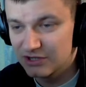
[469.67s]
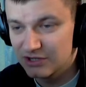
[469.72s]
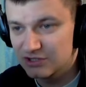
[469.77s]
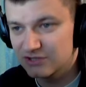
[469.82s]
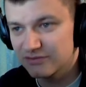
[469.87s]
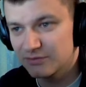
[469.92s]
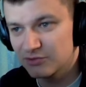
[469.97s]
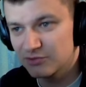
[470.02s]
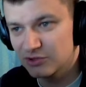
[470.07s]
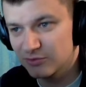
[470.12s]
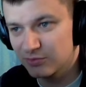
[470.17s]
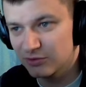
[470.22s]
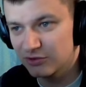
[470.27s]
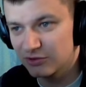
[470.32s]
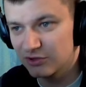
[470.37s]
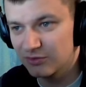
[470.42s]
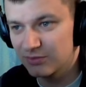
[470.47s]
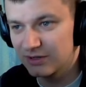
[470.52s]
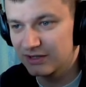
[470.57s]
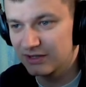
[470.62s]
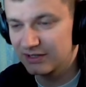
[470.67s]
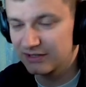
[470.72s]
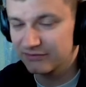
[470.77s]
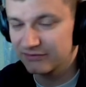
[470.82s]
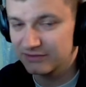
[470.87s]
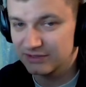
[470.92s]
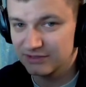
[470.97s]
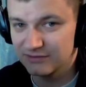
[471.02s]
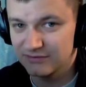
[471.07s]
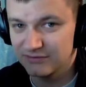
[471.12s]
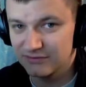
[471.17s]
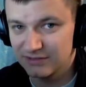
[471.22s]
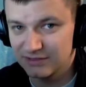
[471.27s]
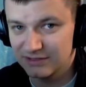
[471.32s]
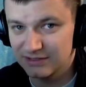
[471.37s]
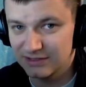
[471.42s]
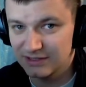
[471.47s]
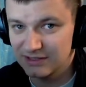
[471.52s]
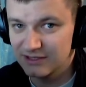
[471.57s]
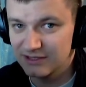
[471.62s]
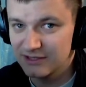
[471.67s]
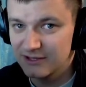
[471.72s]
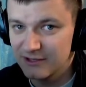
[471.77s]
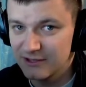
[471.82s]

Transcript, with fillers: czy Wam się podoba. Ja wtedy widzę,